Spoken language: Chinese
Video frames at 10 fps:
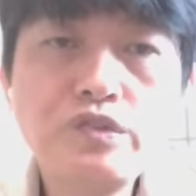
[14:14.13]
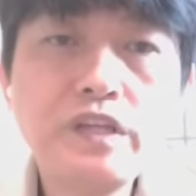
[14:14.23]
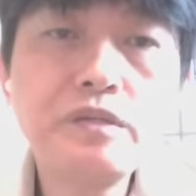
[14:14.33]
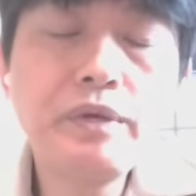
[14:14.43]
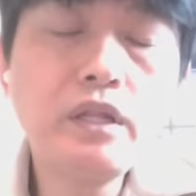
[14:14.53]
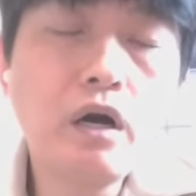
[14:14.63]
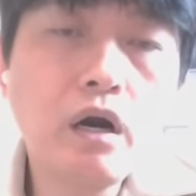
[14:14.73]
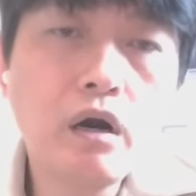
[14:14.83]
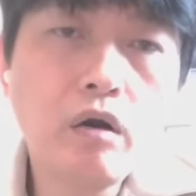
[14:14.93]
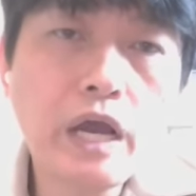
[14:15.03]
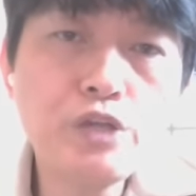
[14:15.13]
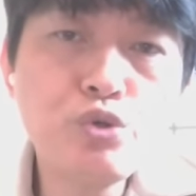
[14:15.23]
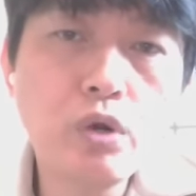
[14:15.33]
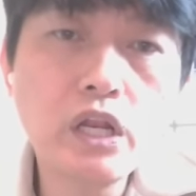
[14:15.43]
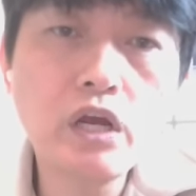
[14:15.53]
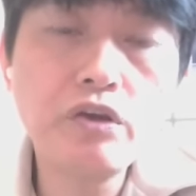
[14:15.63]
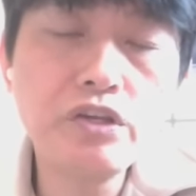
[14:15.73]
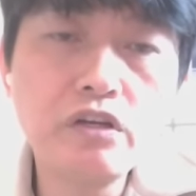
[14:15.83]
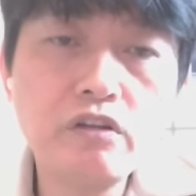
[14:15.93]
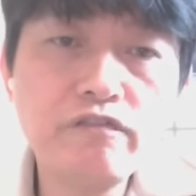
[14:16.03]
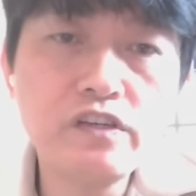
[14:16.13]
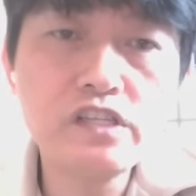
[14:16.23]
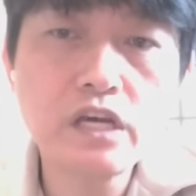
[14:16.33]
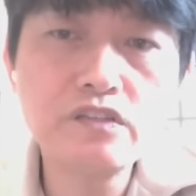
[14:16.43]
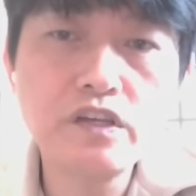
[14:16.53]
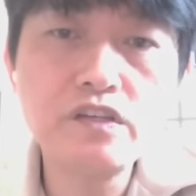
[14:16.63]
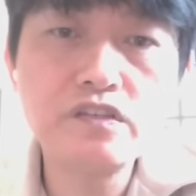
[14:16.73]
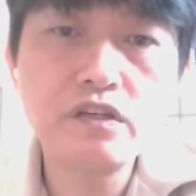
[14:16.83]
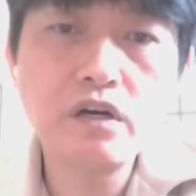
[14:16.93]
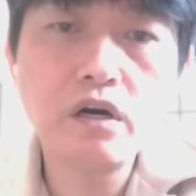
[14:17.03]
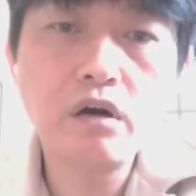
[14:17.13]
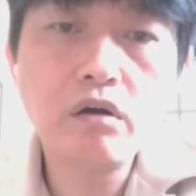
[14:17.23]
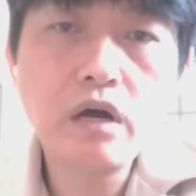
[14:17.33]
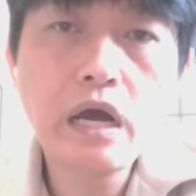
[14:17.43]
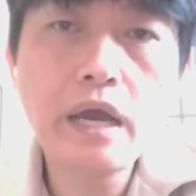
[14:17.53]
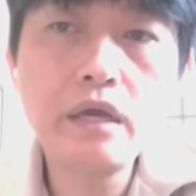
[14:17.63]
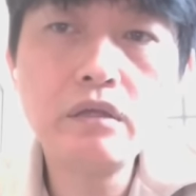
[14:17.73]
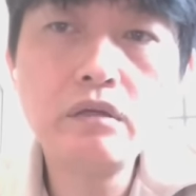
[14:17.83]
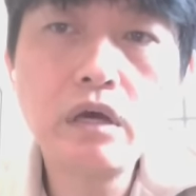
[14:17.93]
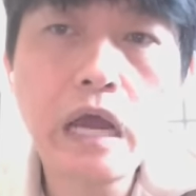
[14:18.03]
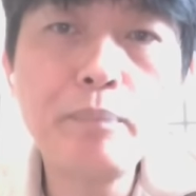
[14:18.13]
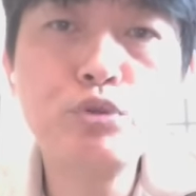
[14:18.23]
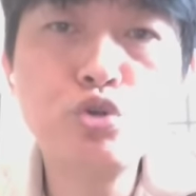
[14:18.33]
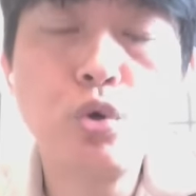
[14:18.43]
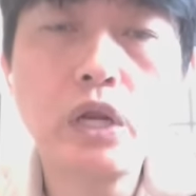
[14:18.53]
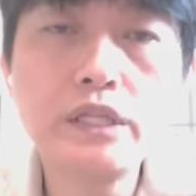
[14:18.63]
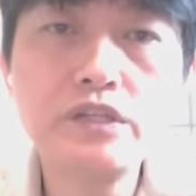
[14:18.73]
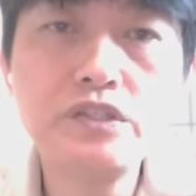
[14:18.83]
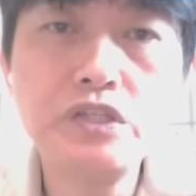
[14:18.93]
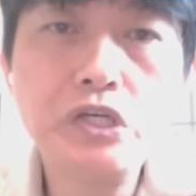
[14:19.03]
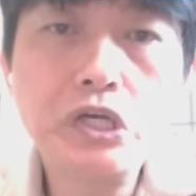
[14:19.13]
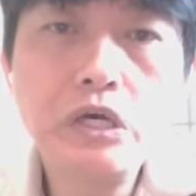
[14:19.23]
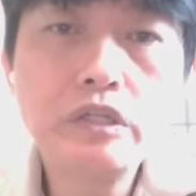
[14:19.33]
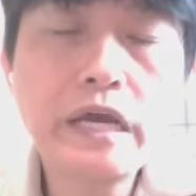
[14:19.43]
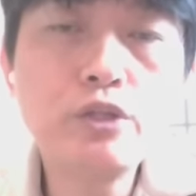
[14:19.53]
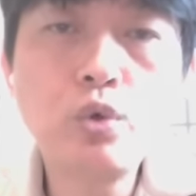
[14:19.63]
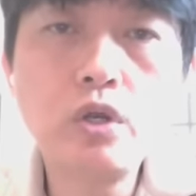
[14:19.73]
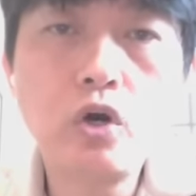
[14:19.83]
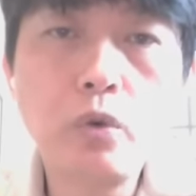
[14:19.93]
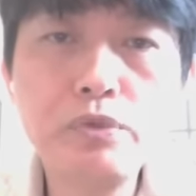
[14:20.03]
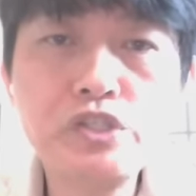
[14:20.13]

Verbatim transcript: 我在这边哈、哦、，I G 我看到一个人分享这一则哦，还还不错啦，但是太多了，